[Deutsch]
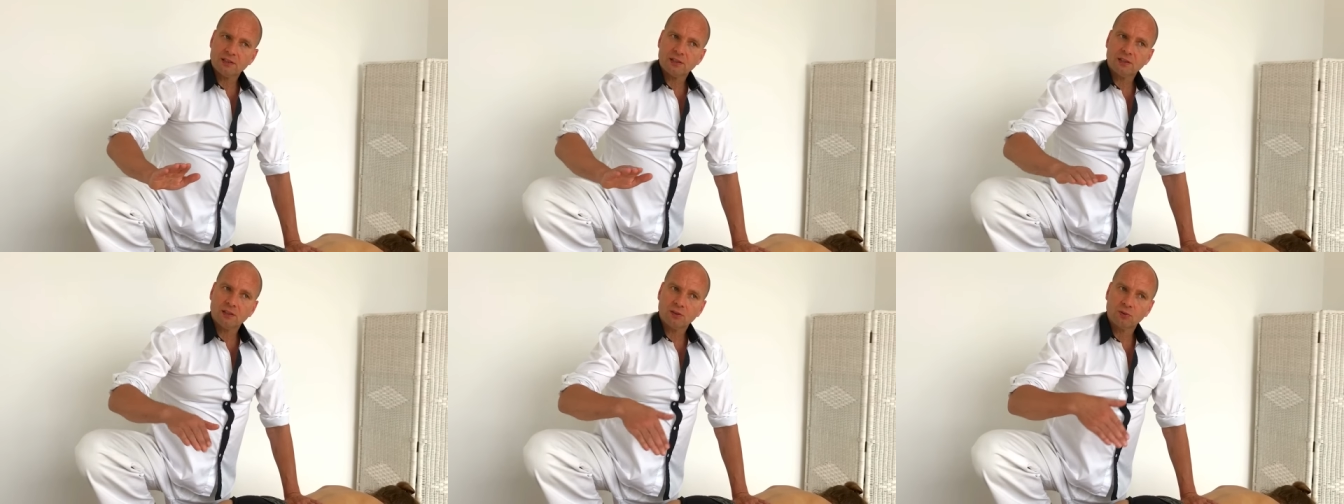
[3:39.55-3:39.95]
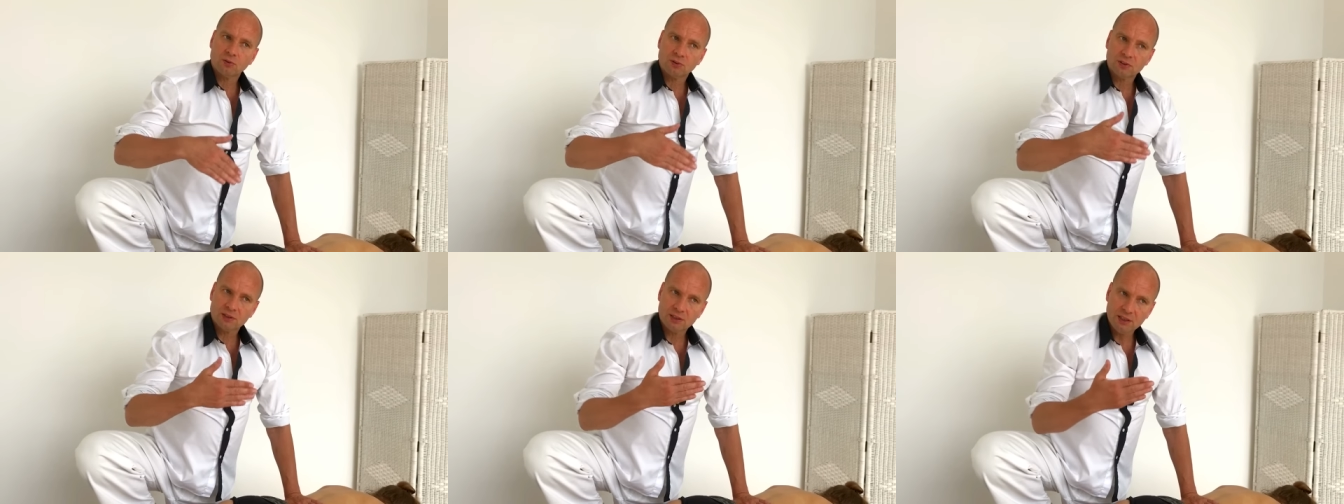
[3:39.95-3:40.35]

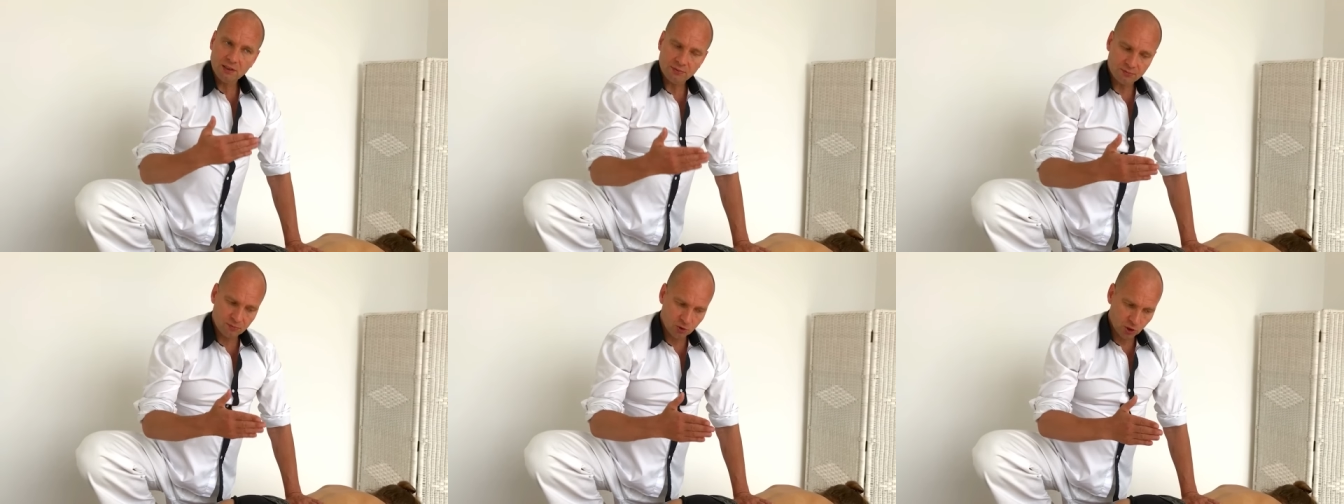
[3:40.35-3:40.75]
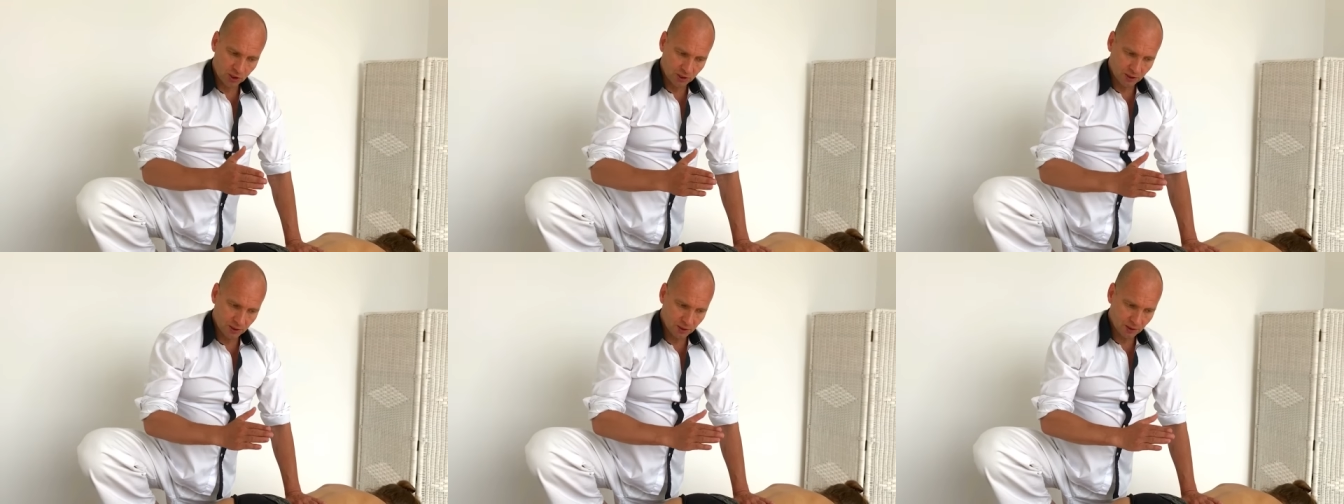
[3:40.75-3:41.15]
genetischen Ausstattung
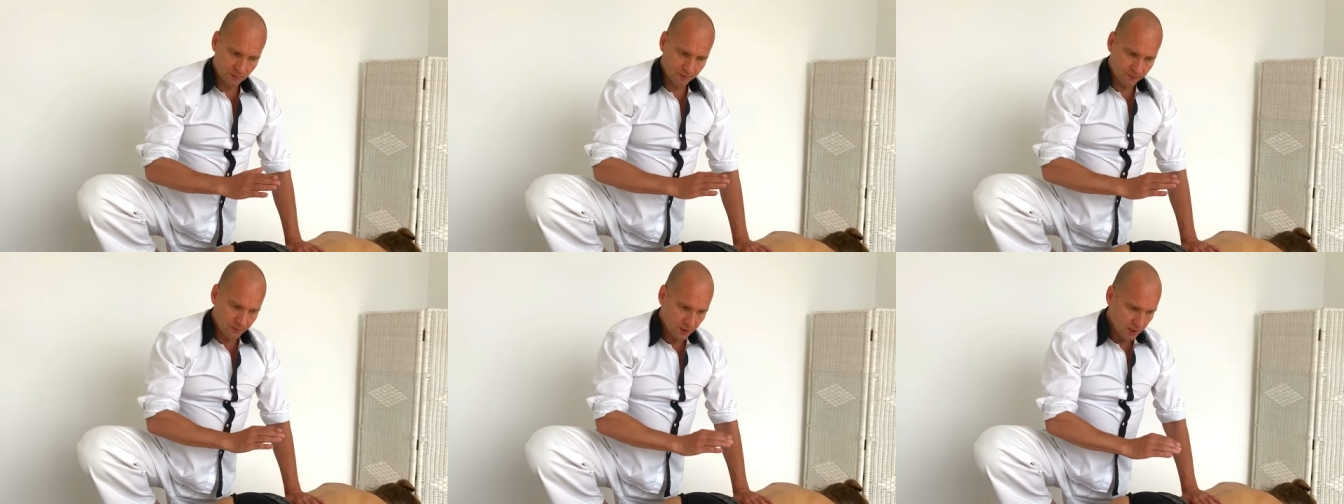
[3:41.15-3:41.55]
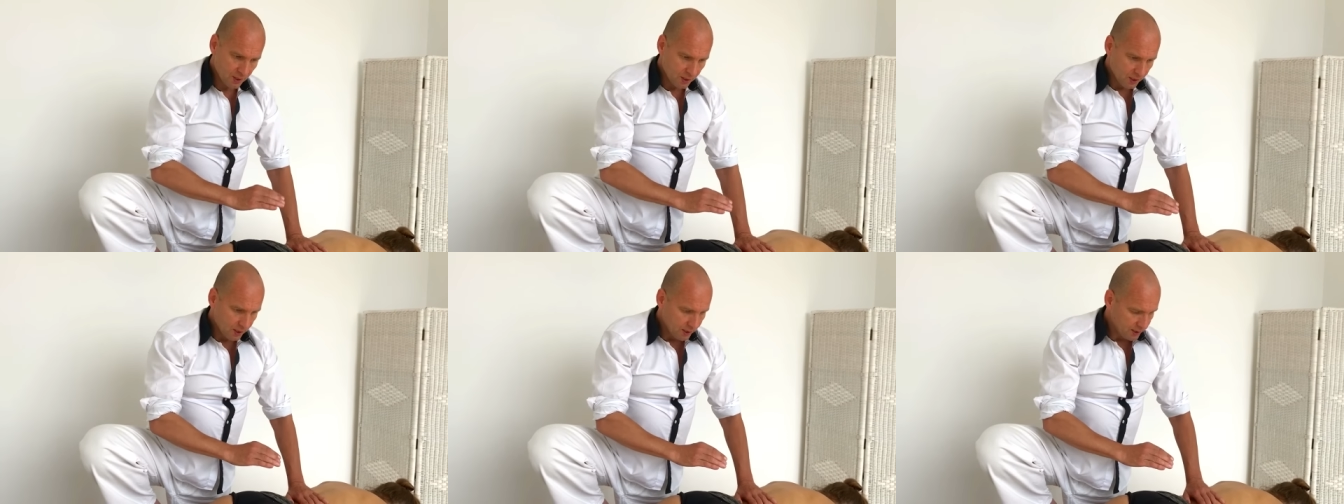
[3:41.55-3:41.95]
noch ähm,
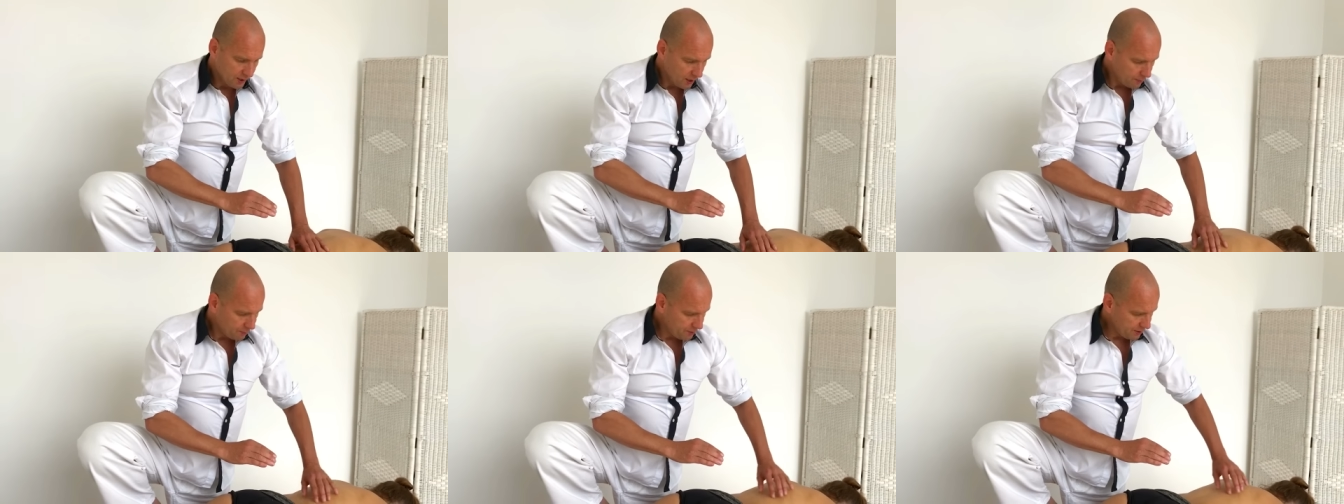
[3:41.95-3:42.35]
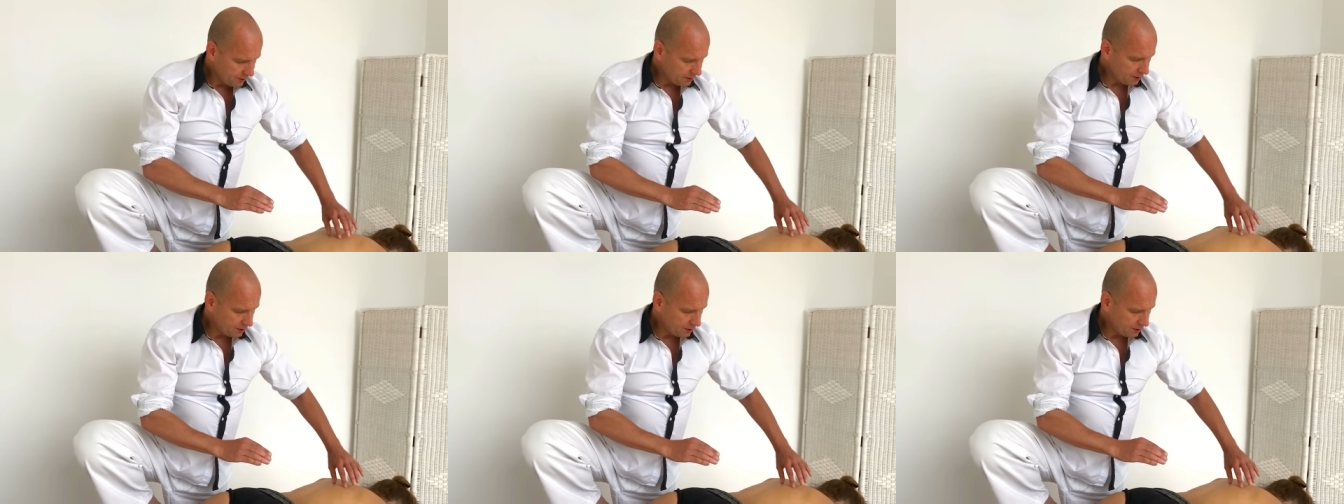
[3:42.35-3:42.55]
entspricht.